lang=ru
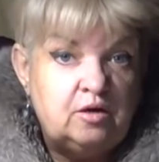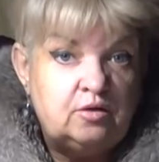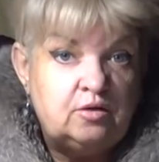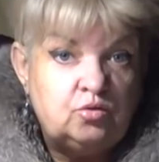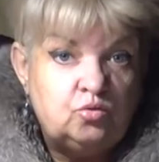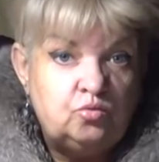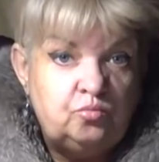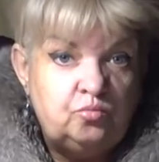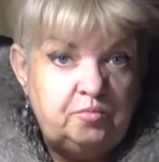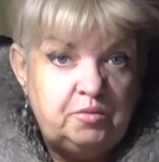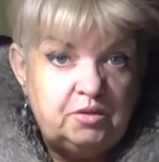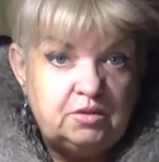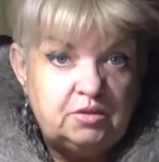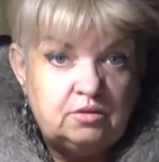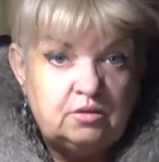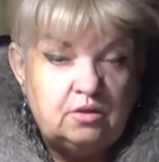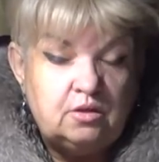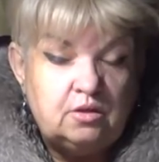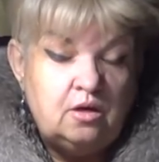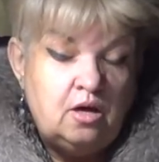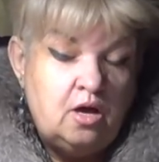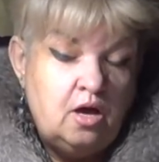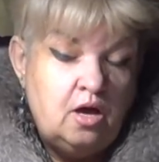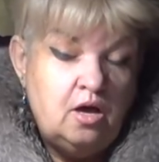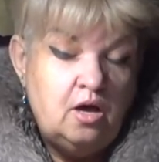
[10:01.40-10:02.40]

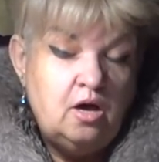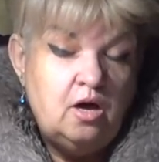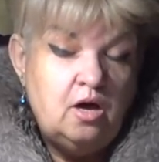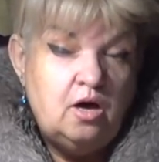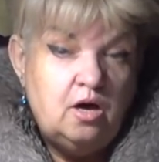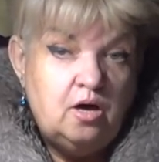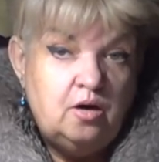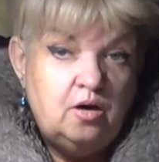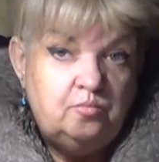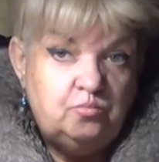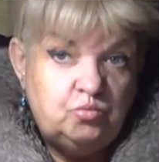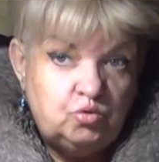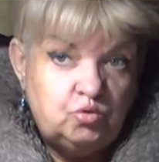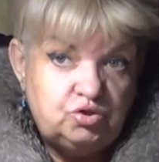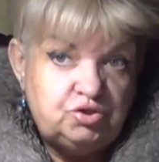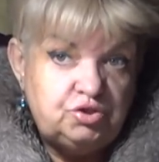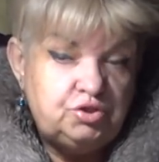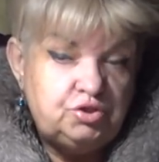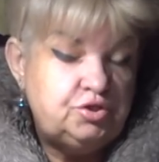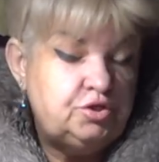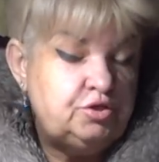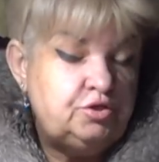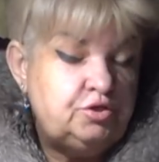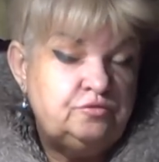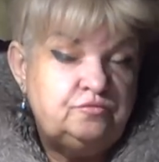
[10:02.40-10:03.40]
аргументы,
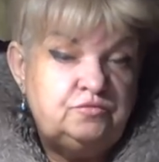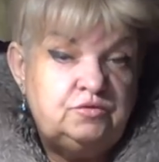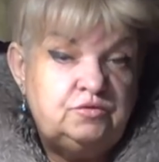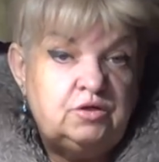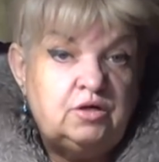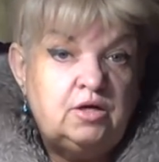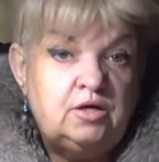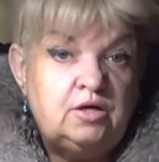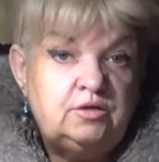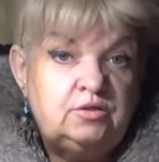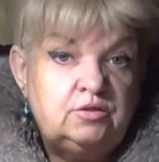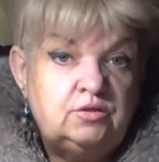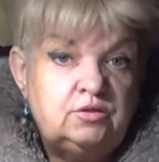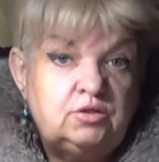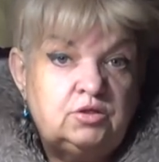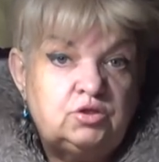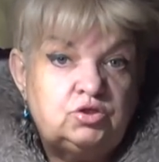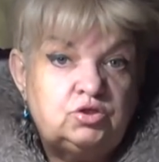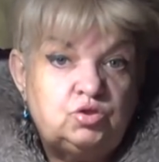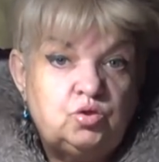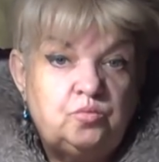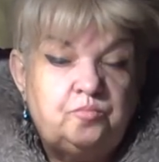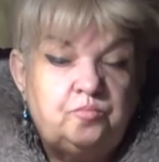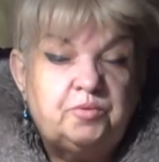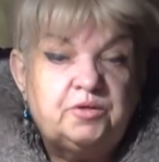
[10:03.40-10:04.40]
можете, невзирая ни на
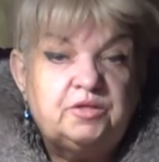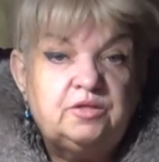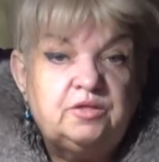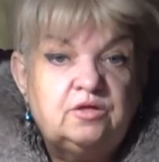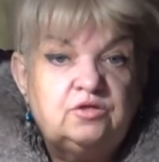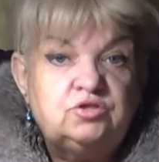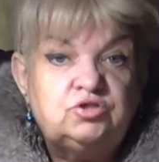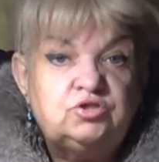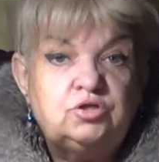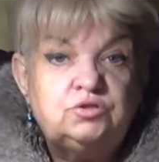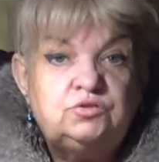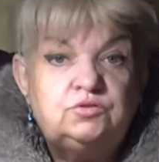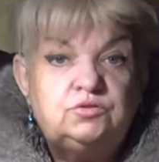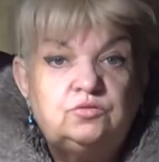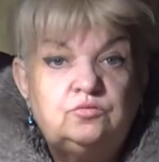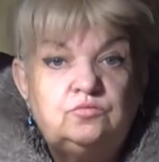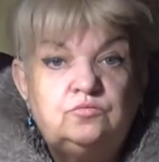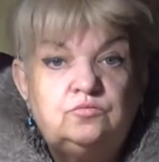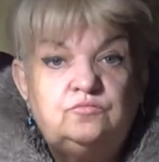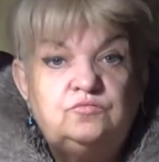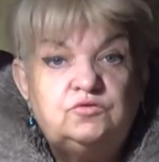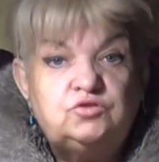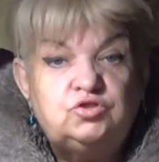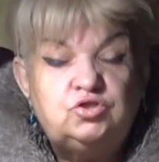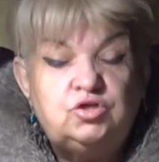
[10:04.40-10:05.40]
что, продолжать свое
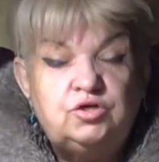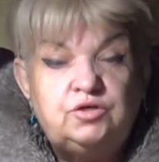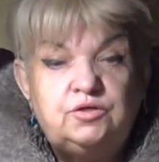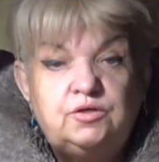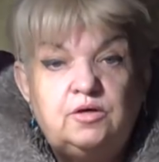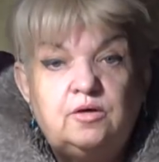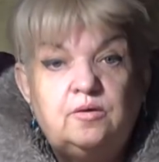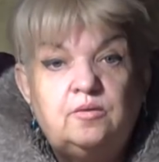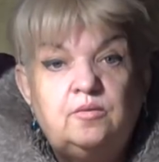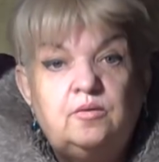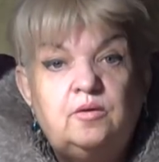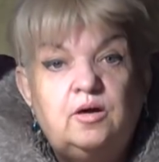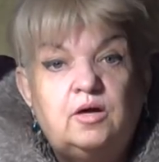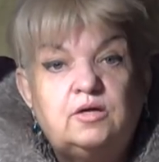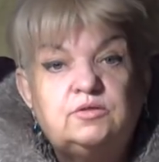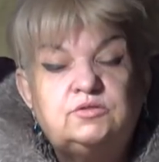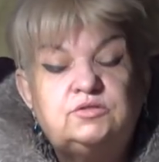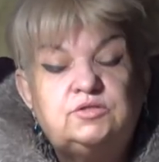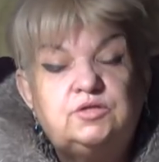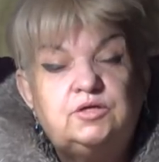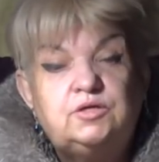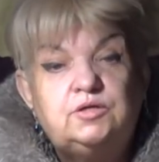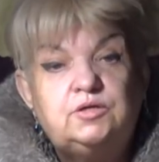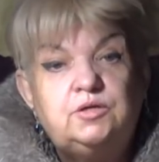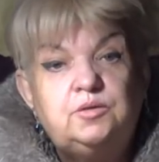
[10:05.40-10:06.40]
движение,
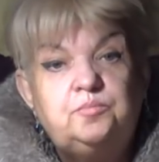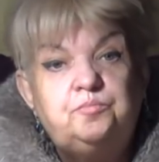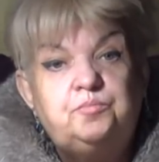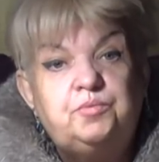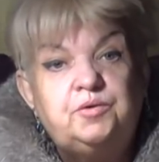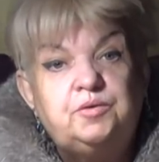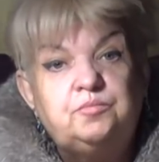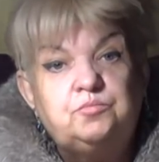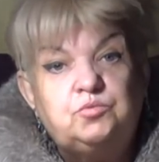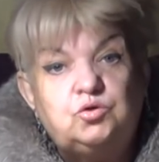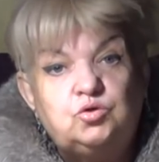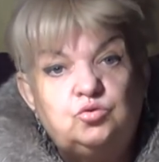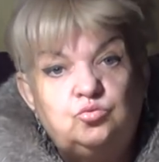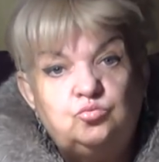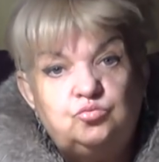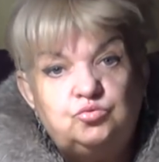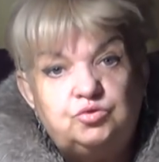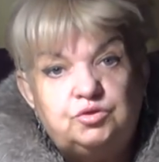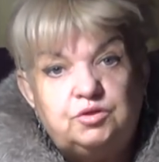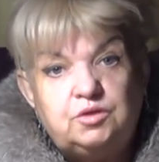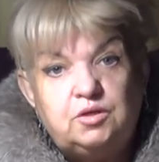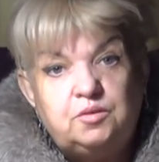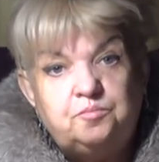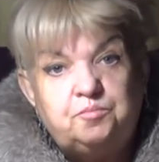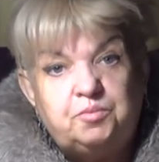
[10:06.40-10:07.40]
остальные примкнут
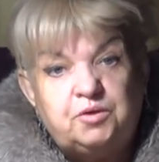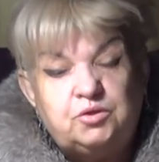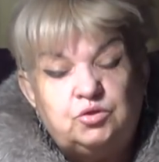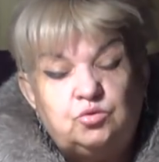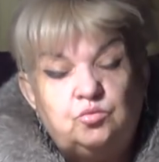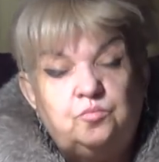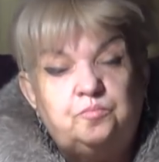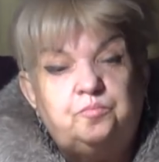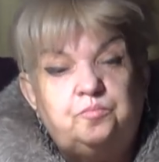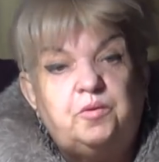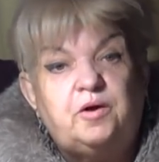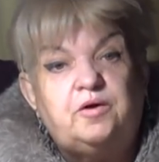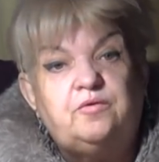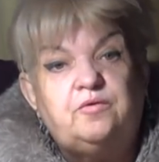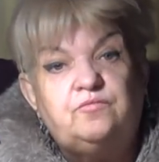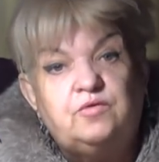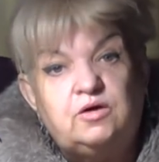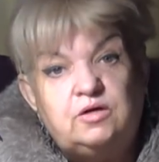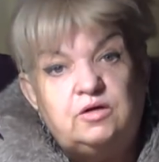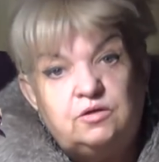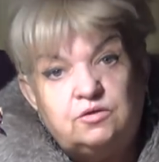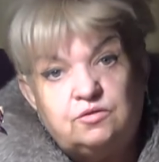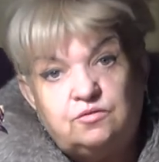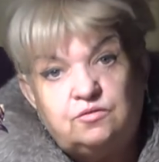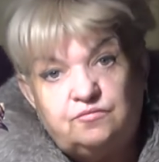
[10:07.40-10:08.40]
и потом
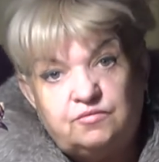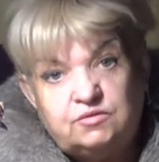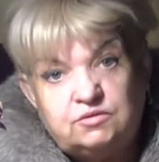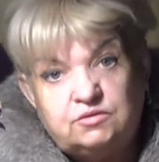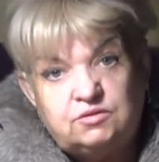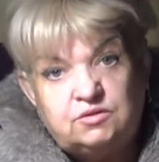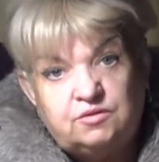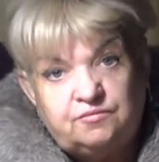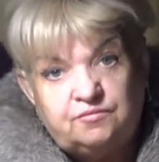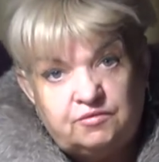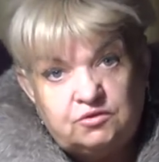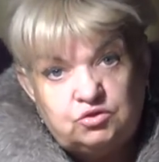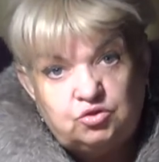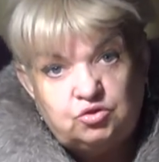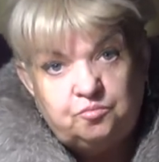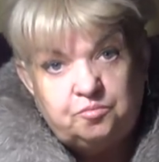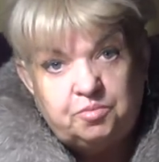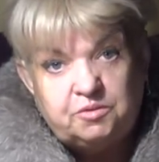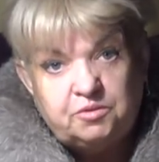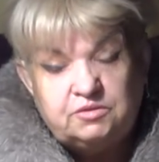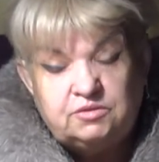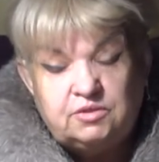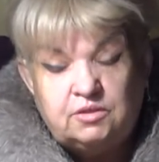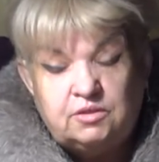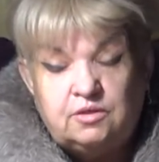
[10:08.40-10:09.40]
похвалят вас за вашу
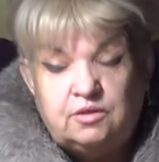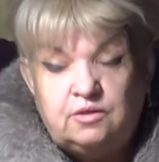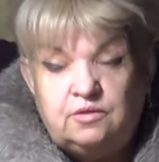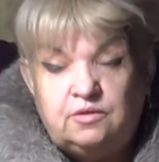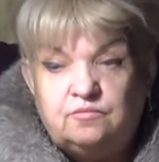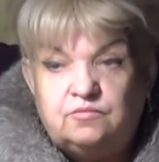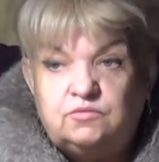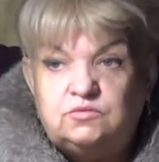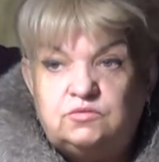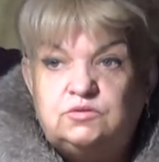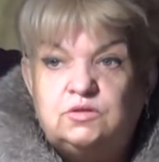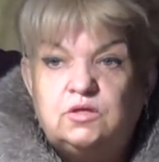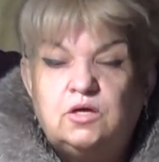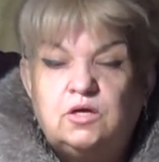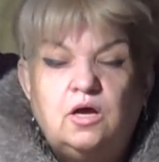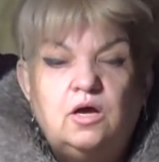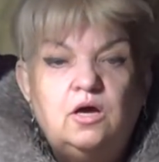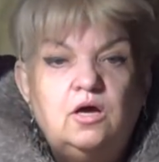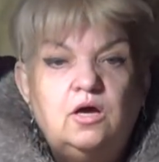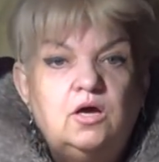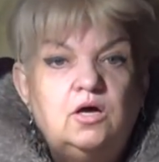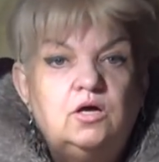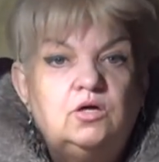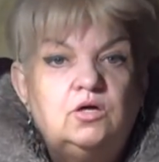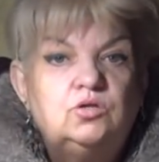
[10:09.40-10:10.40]
прозорливость.
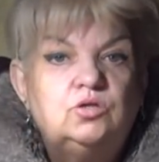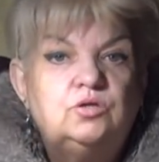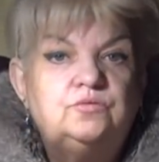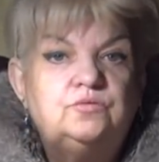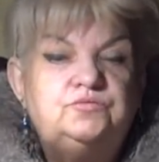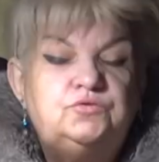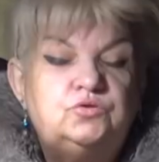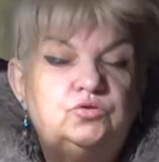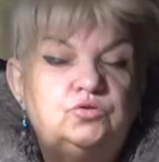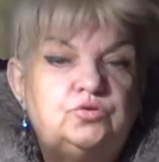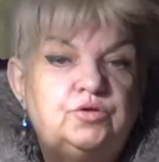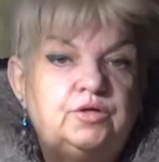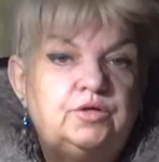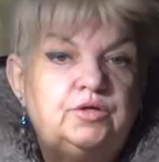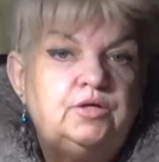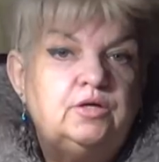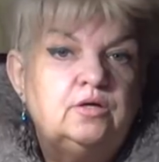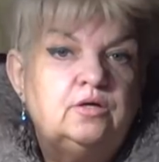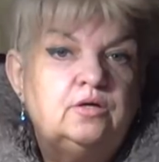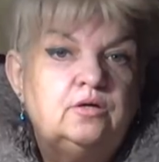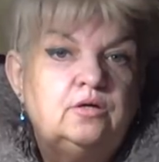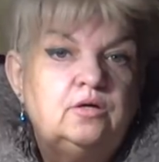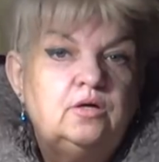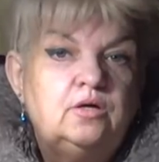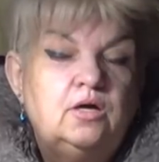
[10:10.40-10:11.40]
Но все-таки
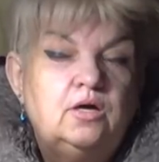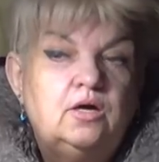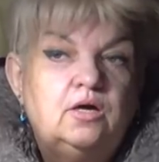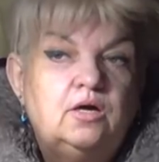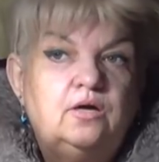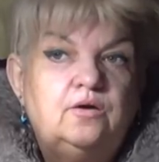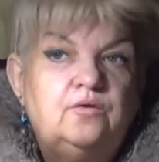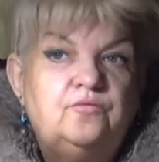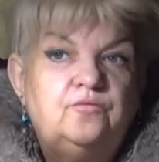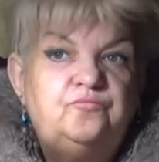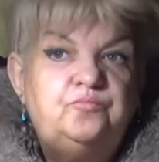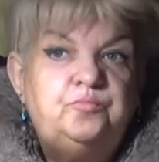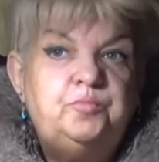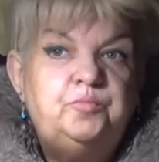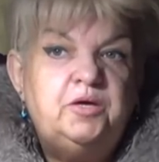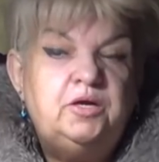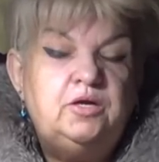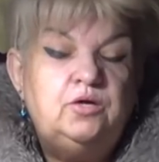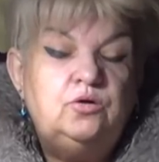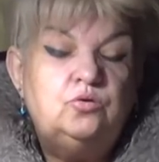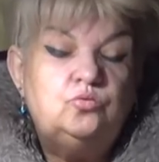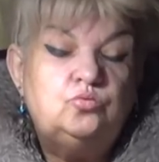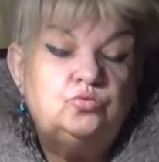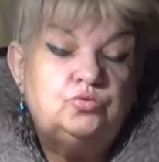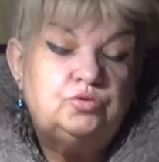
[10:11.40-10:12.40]
э,
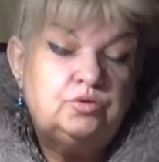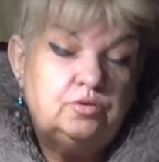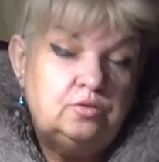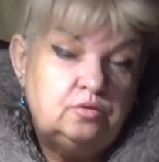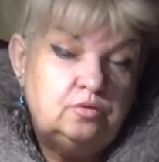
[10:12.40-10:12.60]
период,